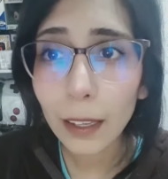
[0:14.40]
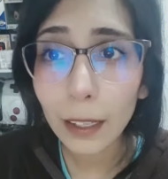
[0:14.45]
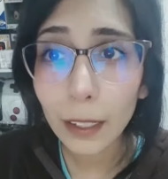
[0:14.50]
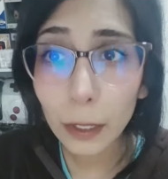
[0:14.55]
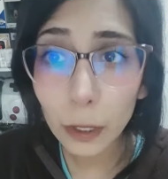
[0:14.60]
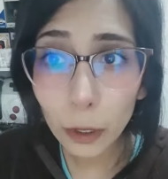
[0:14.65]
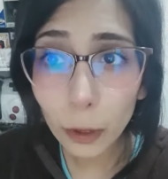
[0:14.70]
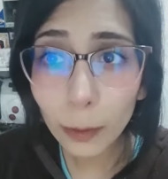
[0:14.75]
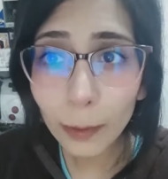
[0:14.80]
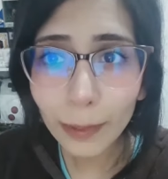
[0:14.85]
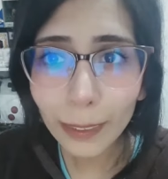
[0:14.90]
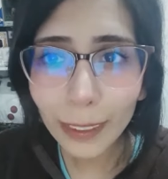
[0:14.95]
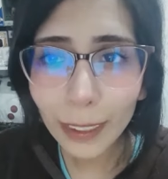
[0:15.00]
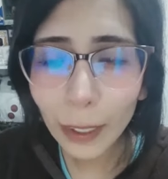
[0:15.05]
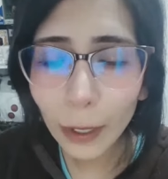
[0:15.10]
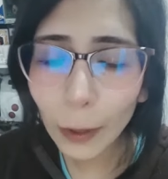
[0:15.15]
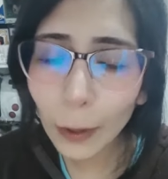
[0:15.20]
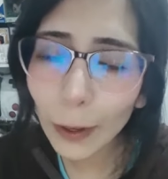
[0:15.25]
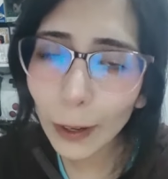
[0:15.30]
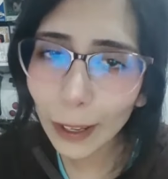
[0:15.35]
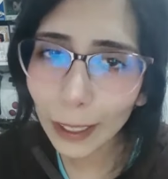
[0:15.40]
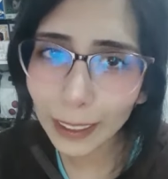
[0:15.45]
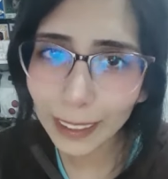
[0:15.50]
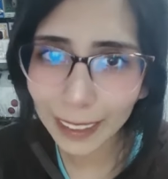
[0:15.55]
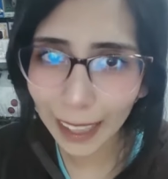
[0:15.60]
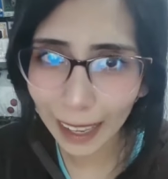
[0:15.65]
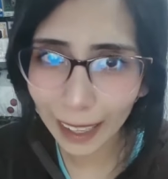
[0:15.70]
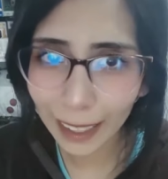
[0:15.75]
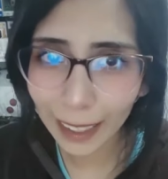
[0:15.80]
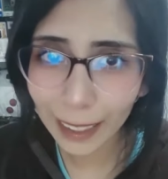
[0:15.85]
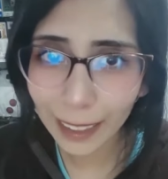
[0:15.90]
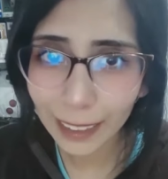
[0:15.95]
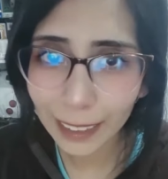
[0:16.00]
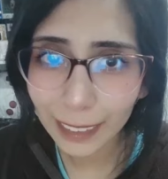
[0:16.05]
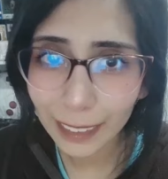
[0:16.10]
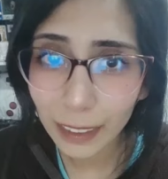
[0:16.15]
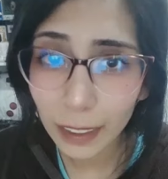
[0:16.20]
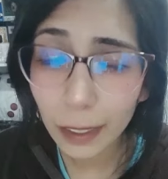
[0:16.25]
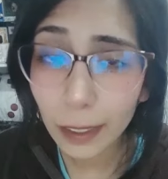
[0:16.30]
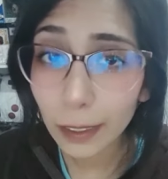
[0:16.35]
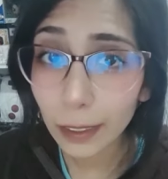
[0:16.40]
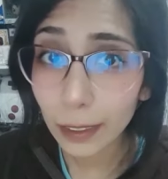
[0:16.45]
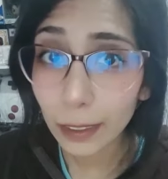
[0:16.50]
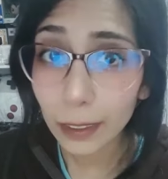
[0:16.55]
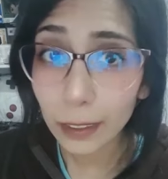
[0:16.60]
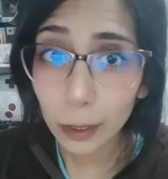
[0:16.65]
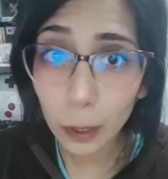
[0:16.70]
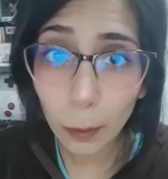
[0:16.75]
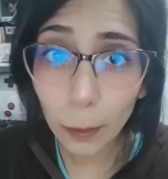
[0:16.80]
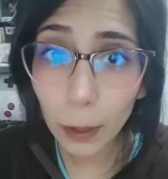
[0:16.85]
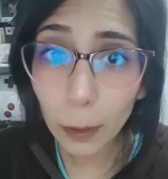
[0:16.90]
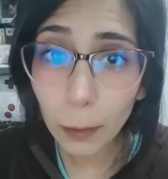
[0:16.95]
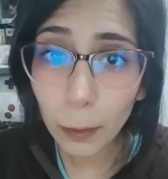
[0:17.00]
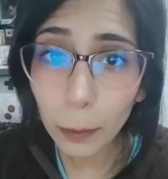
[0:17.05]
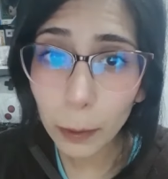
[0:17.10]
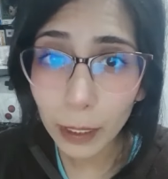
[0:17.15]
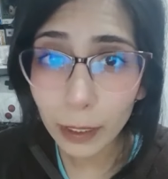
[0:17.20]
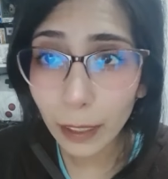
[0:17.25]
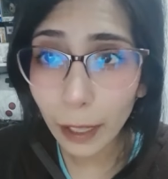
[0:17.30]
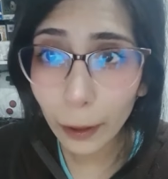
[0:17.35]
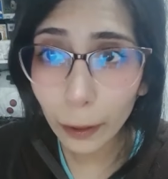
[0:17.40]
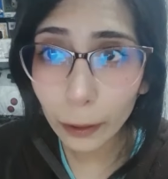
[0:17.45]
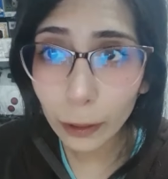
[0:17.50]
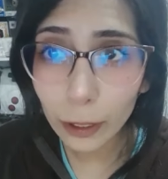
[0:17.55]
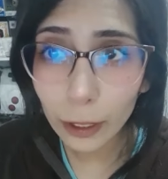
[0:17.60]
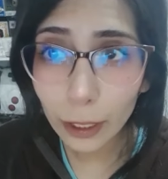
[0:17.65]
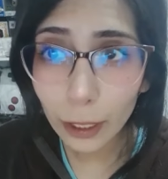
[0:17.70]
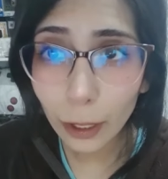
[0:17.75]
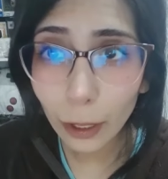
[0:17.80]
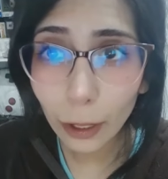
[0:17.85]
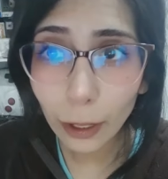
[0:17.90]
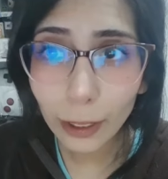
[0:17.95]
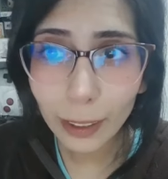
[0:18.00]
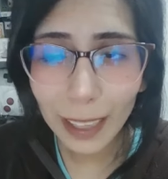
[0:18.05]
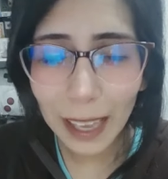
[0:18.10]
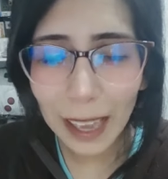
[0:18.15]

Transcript: Shun Kurosaki. No me lo he memorizado, chicos.